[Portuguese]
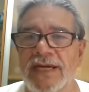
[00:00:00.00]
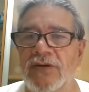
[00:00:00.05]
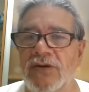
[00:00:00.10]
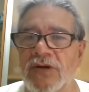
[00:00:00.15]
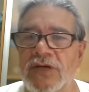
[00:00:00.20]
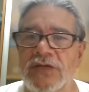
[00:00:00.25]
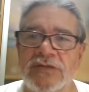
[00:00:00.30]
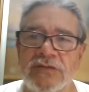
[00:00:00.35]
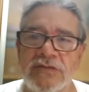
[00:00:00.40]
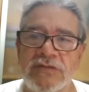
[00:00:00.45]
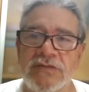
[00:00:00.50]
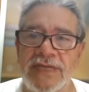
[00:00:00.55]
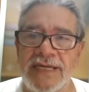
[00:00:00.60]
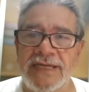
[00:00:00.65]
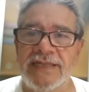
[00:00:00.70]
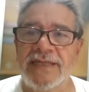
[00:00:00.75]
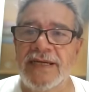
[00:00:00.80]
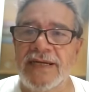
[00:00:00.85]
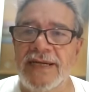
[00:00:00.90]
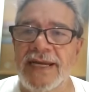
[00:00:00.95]
Lógico, na
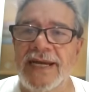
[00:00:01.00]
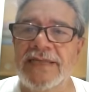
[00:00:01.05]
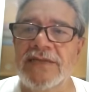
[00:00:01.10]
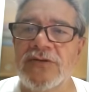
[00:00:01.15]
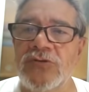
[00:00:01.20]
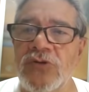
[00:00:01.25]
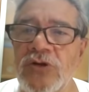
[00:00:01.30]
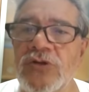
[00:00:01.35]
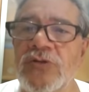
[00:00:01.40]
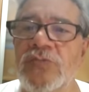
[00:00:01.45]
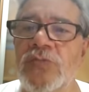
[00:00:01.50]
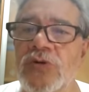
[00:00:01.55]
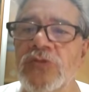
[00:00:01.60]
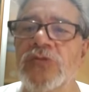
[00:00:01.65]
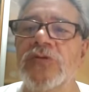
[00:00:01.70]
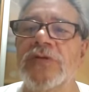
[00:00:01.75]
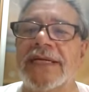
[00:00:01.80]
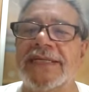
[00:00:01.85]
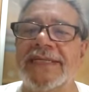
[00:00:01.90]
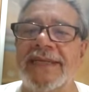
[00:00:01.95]
internet todo
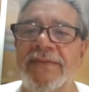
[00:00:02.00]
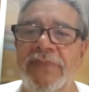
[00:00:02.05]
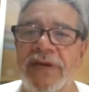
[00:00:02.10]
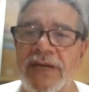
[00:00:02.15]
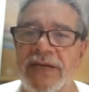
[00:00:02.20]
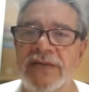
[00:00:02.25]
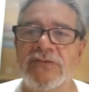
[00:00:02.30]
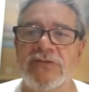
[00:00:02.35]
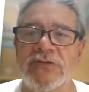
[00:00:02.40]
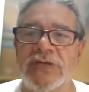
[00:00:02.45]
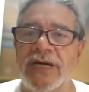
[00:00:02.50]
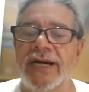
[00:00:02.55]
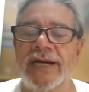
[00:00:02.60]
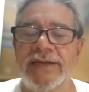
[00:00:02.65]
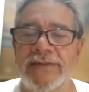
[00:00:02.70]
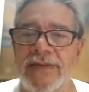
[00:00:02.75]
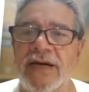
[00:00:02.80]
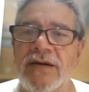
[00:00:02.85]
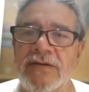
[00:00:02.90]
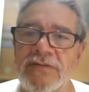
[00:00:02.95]
mundo está sabendo já,
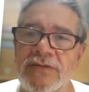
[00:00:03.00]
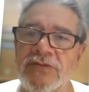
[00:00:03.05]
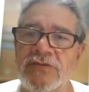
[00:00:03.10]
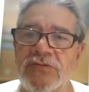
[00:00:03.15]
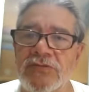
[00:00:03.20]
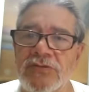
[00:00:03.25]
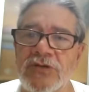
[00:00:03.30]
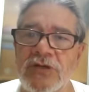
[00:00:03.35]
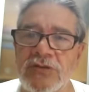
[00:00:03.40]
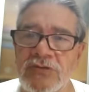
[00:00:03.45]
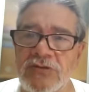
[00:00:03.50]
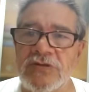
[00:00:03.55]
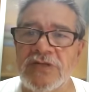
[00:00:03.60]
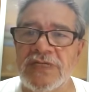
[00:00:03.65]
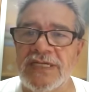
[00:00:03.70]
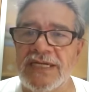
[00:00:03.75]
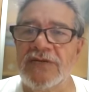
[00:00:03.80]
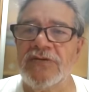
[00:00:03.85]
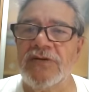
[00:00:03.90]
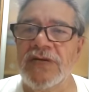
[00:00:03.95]
tal. Eu só estou
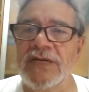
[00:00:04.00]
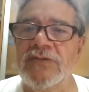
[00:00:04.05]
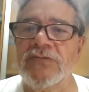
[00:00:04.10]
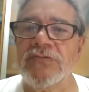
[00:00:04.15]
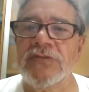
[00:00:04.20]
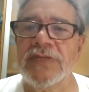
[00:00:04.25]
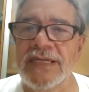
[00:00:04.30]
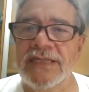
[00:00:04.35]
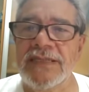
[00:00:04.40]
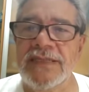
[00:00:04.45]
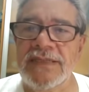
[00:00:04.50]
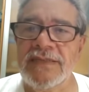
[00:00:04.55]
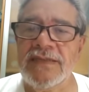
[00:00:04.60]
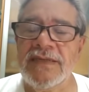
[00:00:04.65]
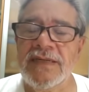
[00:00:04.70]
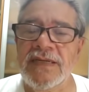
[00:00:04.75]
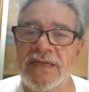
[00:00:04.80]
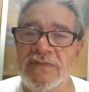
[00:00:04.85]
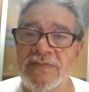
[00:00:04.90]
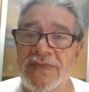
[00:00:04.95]
sendo redundante,
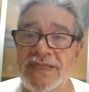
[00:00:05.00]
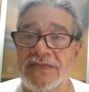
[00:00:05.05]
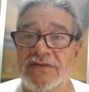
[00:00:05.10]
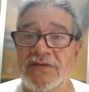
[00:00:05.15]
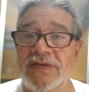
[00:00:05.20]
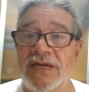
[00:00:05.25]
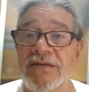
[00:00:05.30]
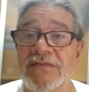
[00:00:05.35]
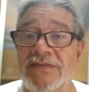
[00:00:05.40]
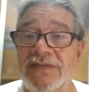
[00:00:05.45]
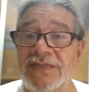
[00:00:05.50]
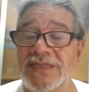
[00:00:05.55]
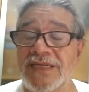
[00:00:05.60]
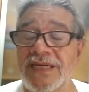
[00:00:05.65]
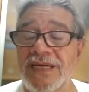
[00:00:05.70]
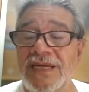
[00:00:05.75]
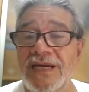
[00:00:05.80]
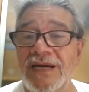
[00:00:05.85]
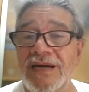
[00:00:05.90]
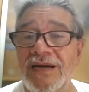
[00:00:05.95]
mas eu quero
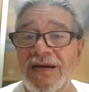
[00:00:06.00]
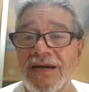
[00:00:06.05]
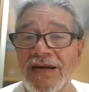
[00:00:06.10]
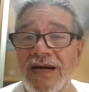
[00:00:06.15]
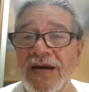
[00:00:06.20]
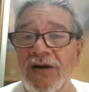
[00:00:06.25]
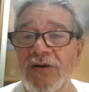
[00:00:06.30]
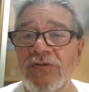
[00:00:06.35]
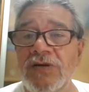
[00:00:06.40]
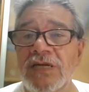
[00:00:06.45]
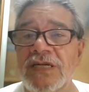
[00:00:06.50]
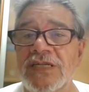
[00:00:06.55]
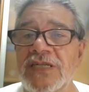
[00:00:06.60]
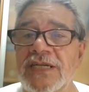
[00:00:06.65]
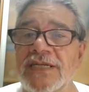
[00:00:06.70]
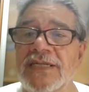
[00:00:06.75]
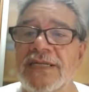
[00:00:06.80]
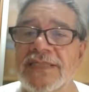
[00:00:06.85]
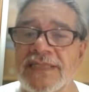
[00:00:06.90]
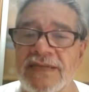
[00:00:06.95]
dizer a
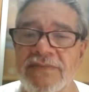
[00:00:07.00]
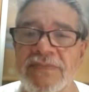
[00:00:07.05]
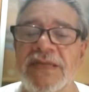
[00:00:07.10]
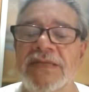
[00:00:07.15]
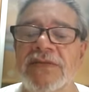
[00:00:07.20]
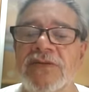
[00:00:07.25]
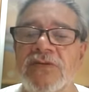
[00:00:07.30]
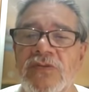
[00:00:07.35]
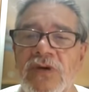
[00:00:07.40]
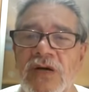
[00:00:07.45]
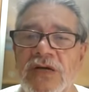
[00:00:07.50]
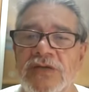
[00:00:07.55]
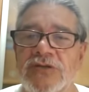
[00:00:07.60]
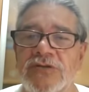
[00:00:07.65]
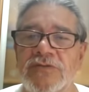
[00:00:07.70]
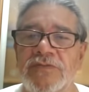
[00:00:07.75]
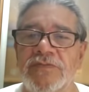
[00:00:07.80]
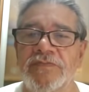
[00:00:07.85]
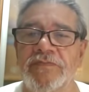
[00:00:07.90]
origem da semente do ódio.